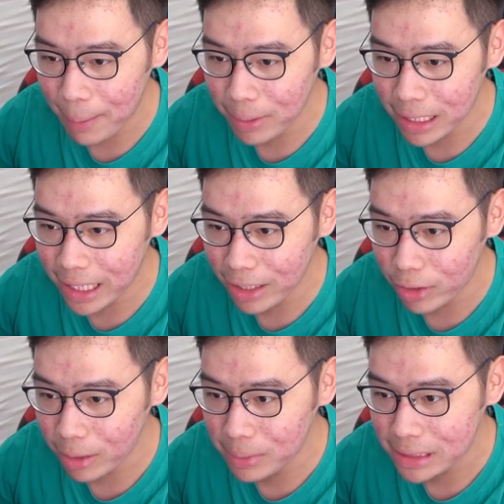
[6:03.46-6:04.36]
kenapa lagian
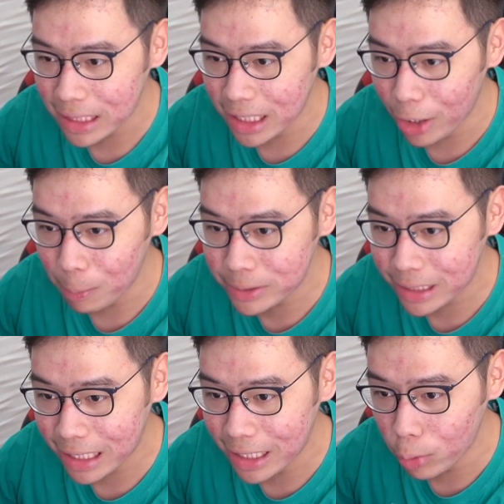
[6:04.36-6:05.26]
orang bisa ada
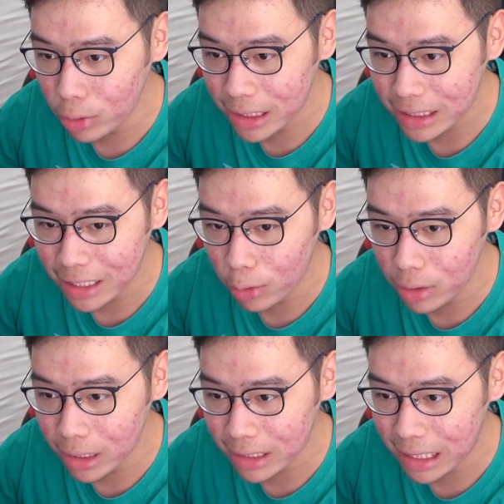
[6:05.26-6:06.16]
lobster, ada ulet, ada
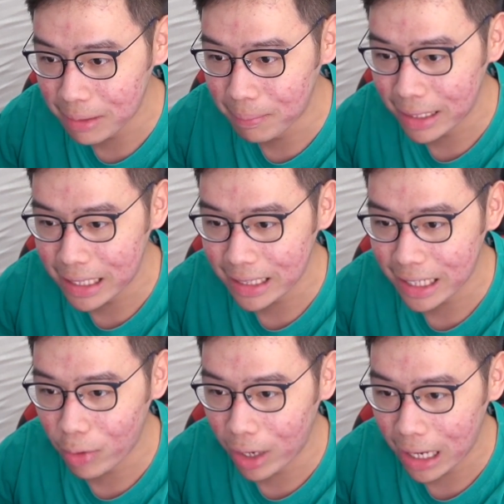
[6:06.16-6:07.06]
ular dalam
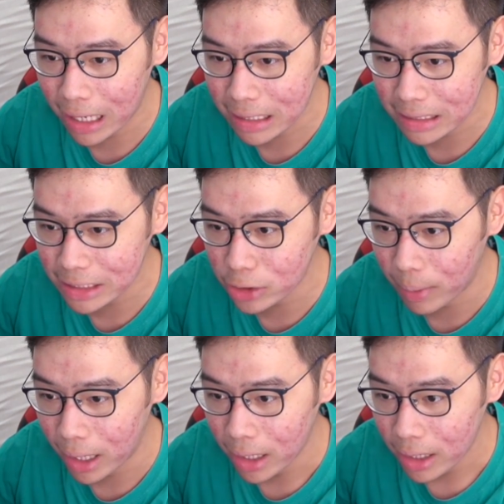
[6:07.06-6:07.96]
badannya Gue nggak ngerti
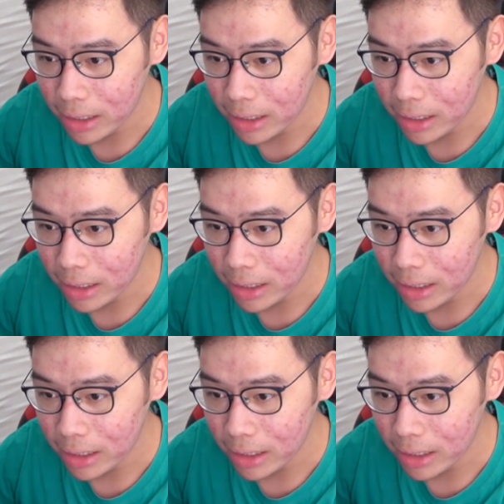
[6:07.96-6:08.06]
coba.